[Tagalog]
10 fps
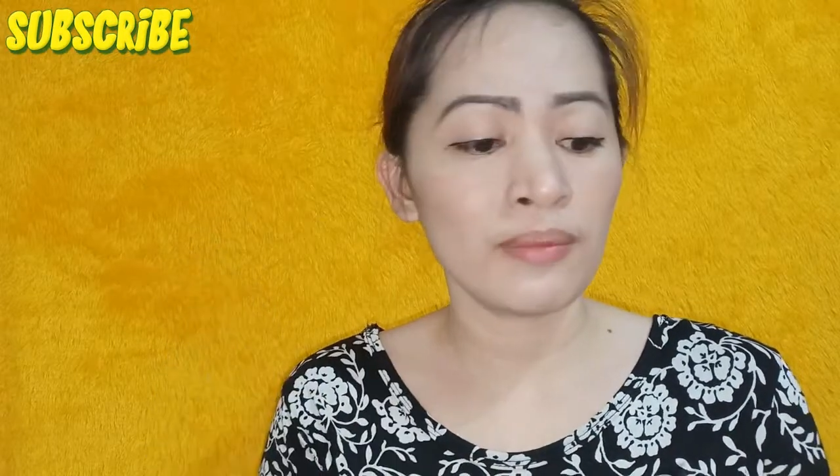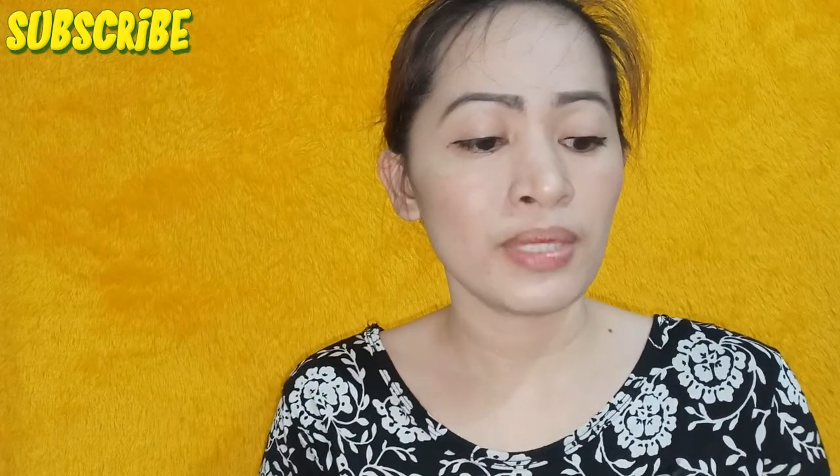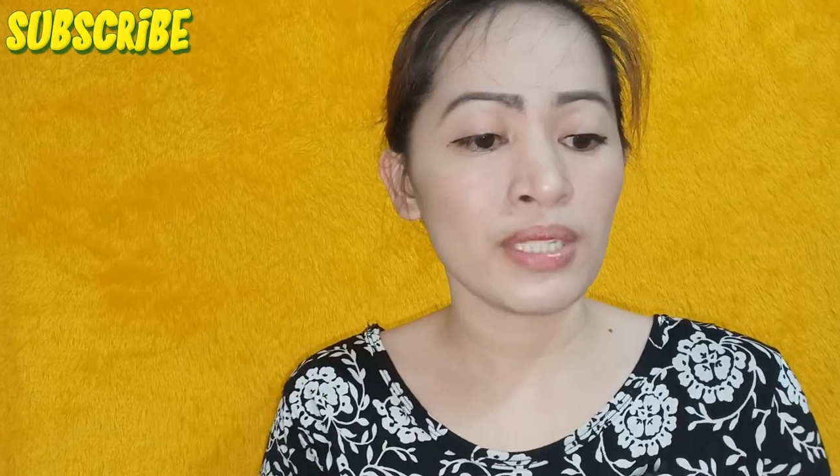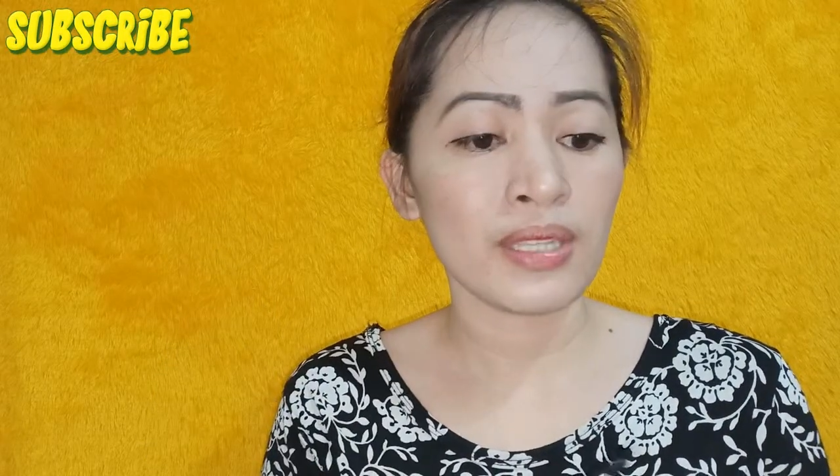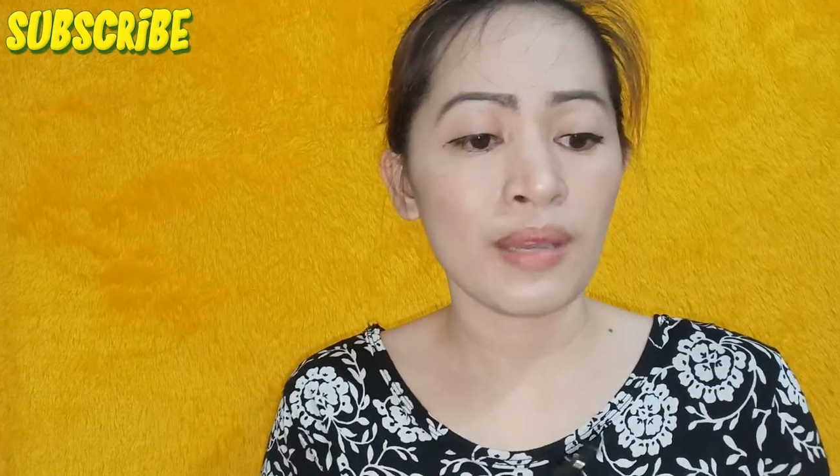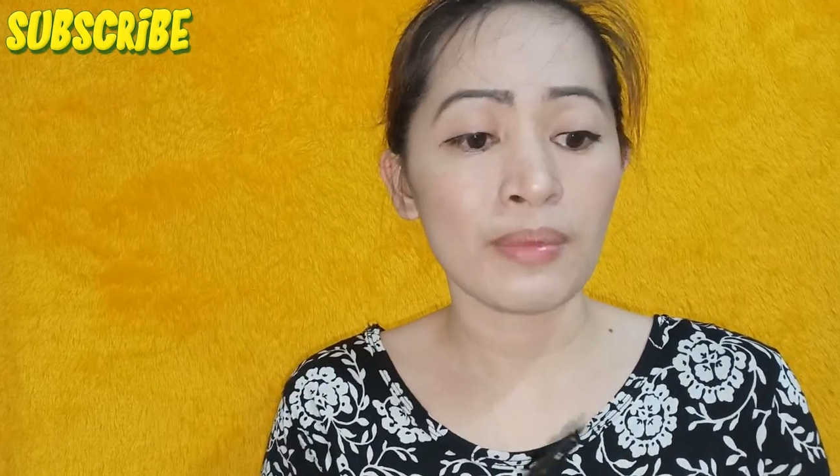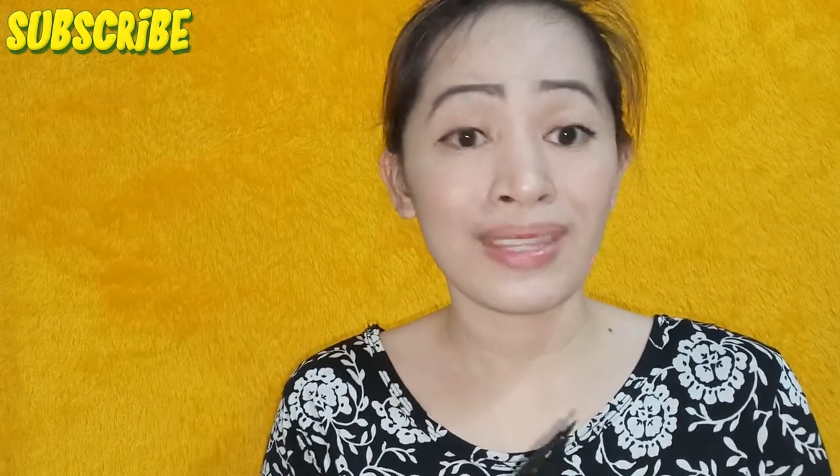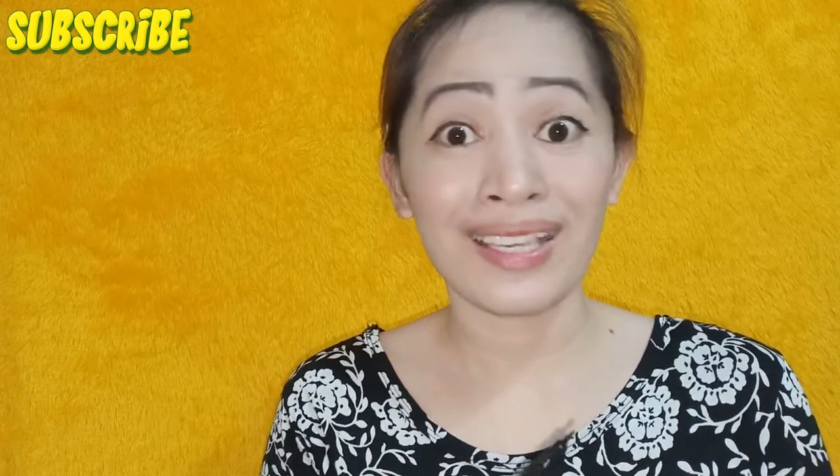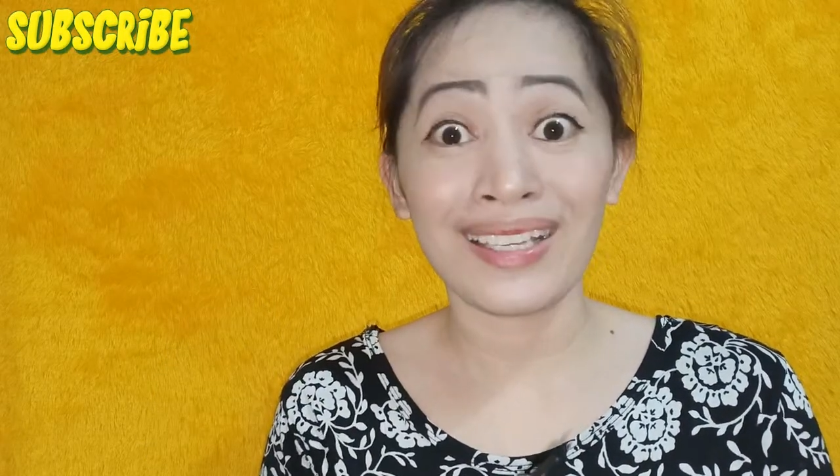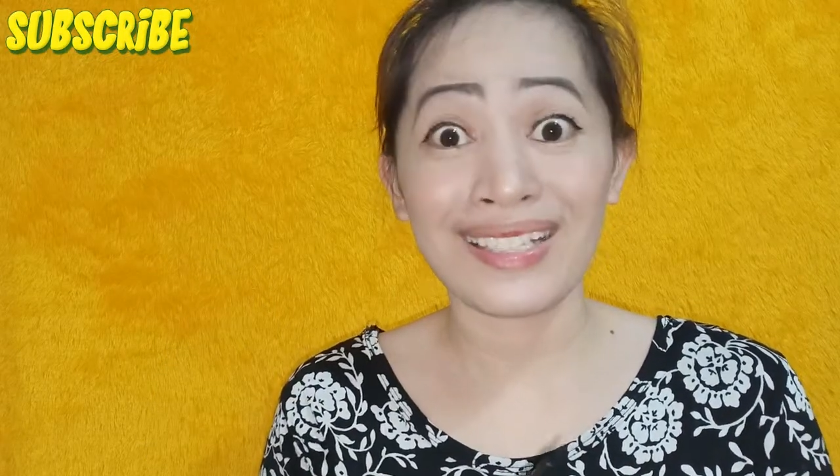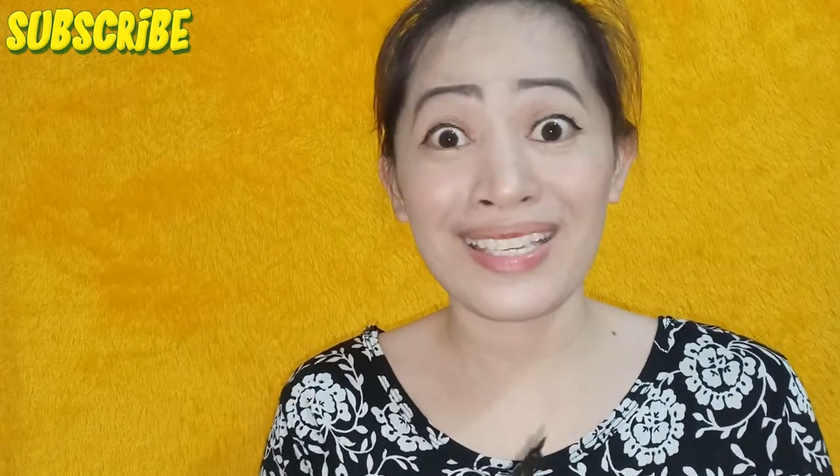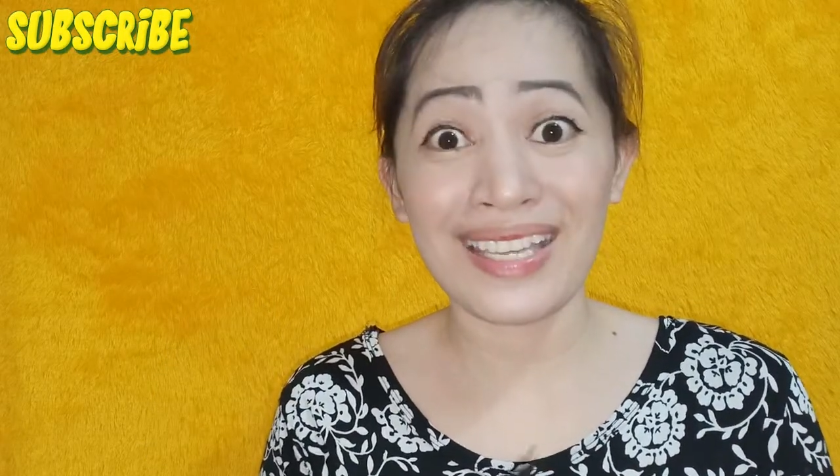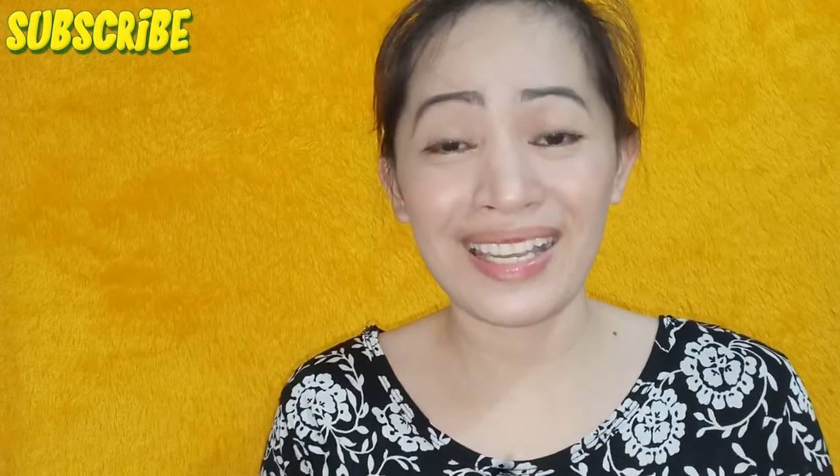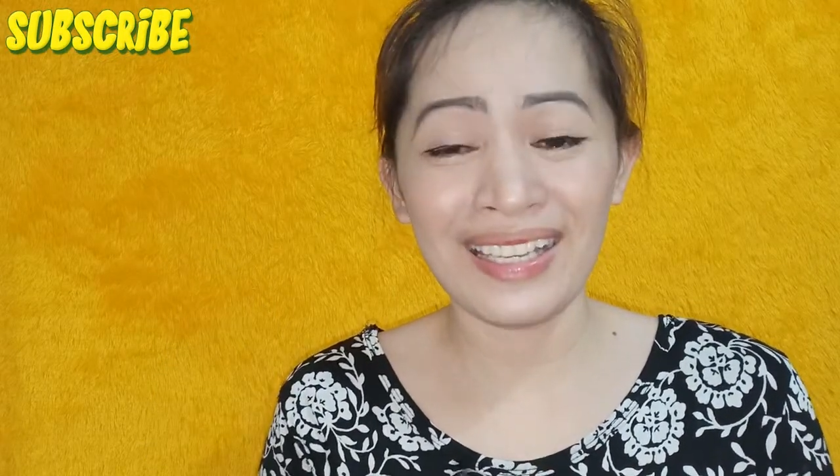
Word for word: Basta matigas siya.